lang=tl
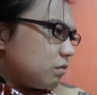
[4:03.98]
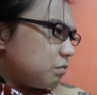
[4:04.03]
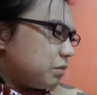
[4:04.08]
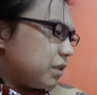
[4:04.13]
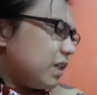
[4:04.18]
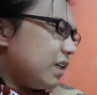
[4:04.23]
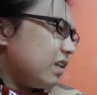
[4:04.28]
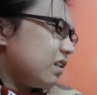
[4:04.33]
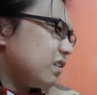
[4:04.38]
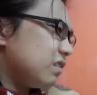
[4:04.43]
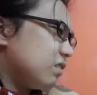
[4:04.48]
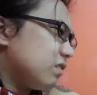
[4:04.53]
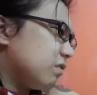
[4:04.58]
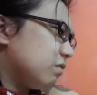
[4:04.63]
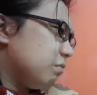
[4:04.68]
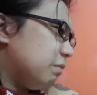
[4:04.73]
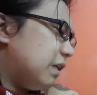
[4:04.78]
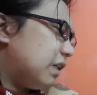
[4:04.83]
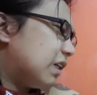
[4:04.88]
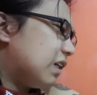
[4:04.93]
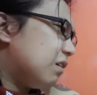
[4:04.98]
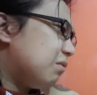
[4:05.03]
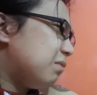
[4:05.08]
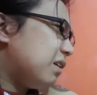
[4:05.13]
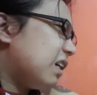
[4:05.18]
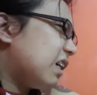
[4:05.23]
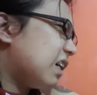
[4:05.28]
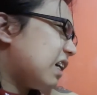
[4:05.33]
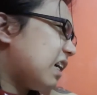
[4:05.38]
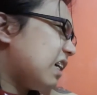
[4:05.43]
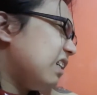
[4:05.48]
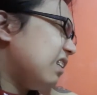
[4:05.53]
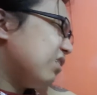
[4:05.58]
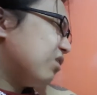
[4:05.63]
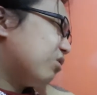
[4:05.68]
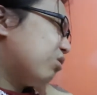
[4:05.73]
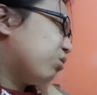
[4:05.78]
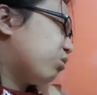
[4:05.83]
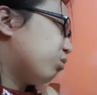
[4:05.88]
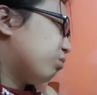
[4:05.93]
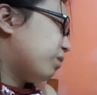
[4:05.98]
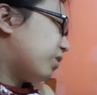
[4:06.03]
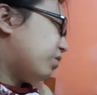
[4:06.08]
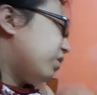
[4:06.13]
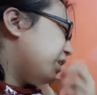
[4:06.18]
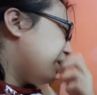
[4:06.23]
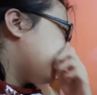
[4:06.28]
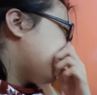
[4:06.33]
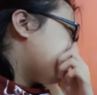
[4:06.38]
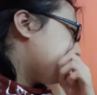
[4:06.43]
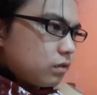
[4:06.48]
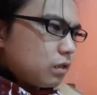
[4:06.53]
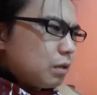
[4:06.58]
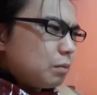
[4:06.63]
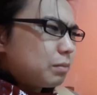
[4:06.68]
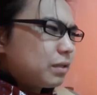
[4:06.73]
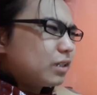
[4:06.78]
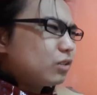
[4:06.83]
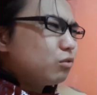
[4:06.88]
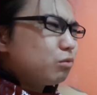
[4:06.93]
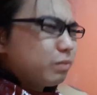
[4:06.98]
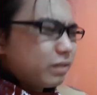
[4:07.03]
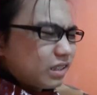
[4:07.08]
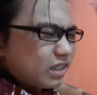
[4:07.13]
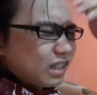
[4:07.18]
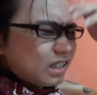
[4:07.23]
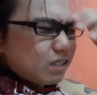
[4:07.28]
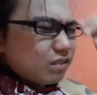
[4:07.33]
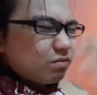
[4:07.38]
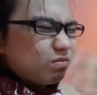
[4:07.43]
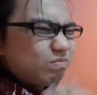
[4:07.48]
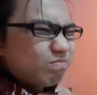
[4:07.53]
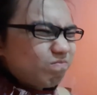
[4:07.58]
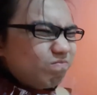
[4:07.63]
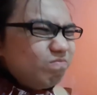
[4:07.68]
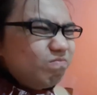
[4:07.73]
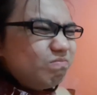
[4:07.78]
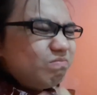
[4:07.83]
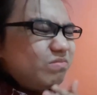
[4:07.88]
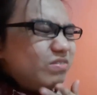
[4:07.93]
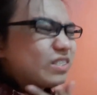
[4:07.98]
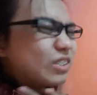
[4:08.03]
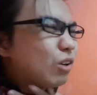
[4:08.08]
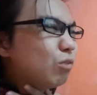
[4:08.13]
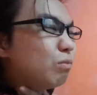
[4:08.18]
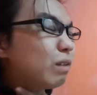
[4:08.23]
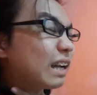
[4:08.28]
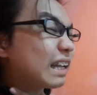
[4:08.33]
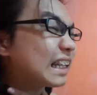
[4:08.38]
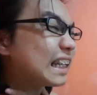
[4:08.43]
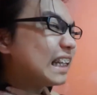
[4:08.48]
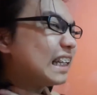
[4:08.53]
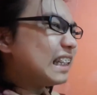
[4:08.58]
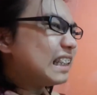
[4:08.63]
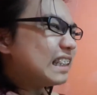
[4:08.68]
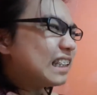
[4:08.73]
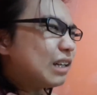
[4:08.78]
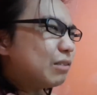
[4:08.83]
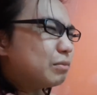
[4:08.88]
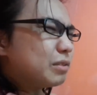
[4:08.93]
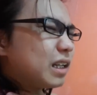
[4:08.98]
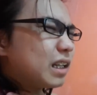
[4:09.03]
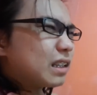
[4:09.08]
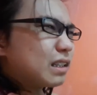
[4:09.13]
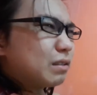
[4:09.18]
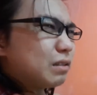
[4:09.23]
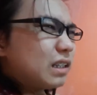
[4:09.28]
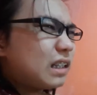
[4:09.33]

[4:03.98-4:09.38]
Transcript: Pre, bili ka nga mga kain, gutom ako eh. Pre, tubig nga. Hindi ako makingi, ang dami nating